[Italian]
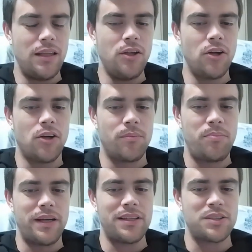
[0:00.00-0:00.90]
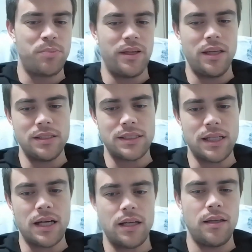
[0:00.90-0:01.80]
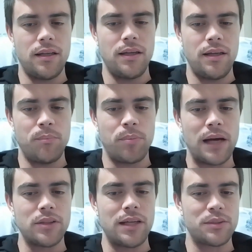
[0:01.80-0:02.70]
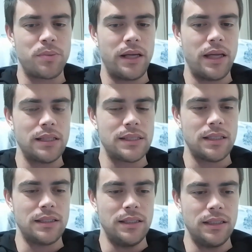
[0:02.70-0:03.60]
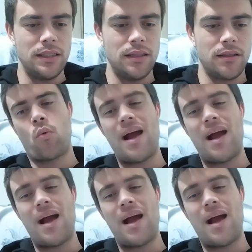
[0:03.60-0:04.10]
io per esperienza, eh, e parlo dall'esperienza di eh,